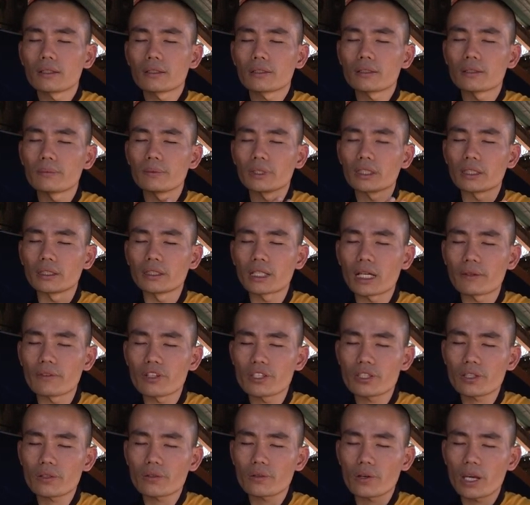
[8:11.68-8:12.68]
rồi mình tự hào về
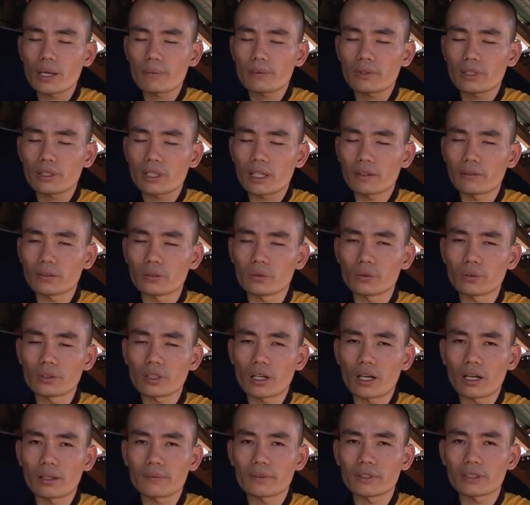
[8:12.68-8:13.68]
sức khỏe mình tự hào về tuổi
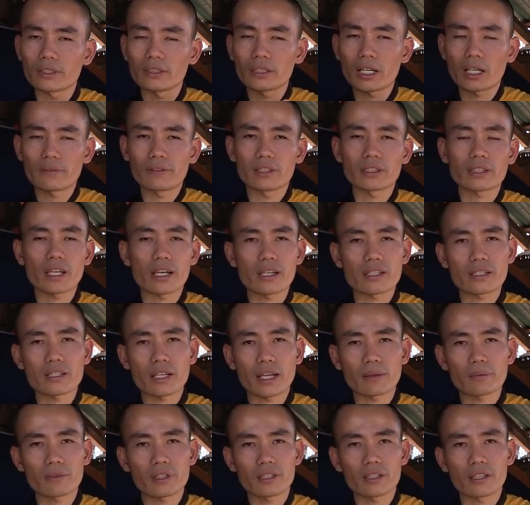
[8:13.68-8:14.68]
thọ mình tự hào về tài
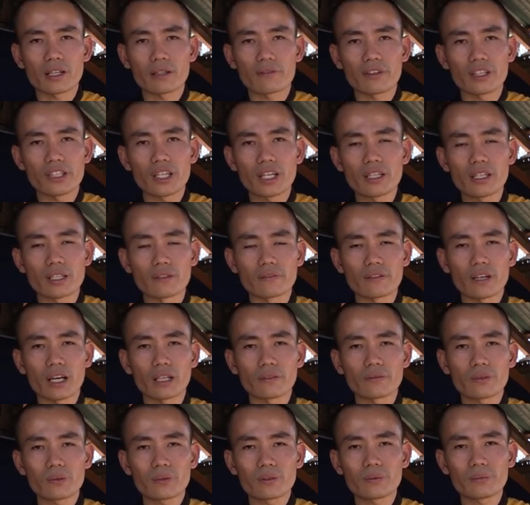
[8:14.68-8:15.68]
sản mình tự hào về gia đình và
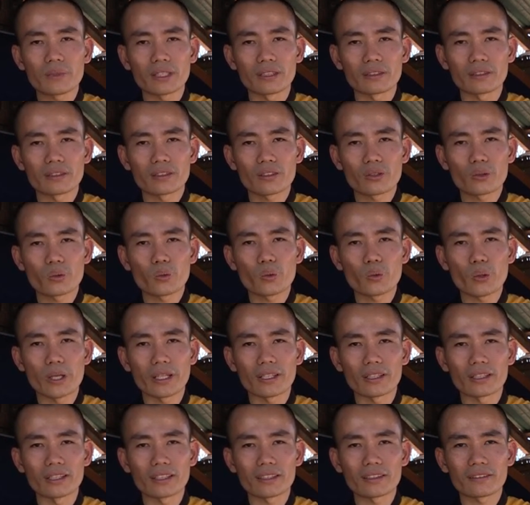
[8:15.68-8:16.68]
hạnh phúc của mình
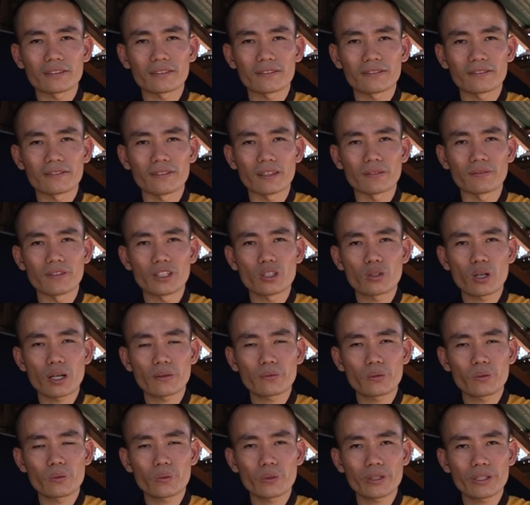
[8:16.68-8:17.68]
quyền lực và vinh hoa
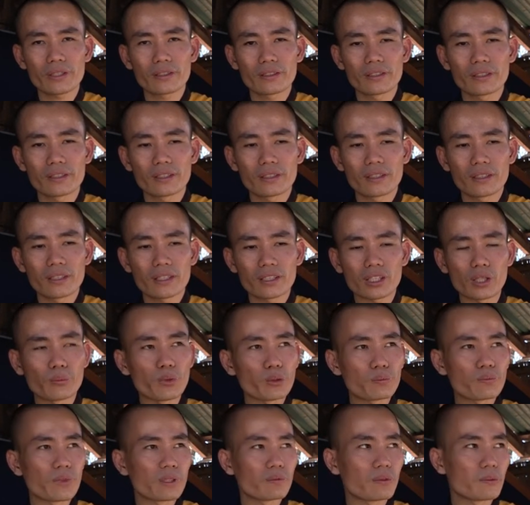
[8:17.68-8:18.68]
phú quý ngồi
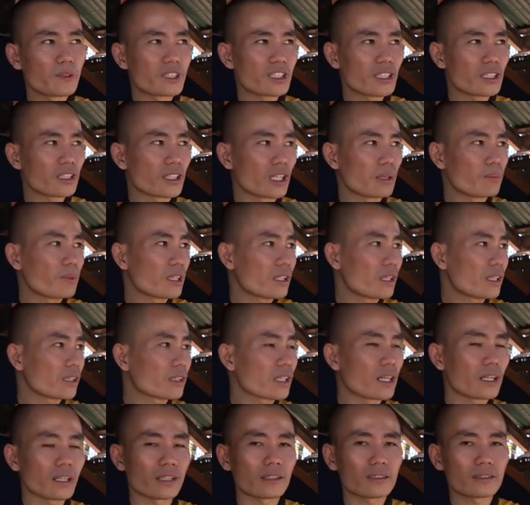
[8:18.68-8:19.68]
một mình mà mình suy nghĩ mình hơn
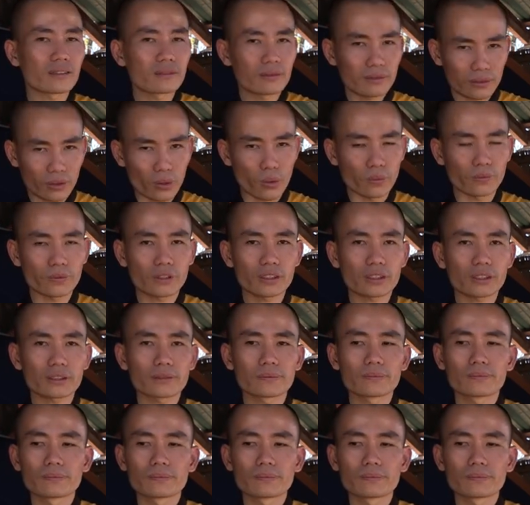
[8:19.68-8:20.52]
đời tổn phước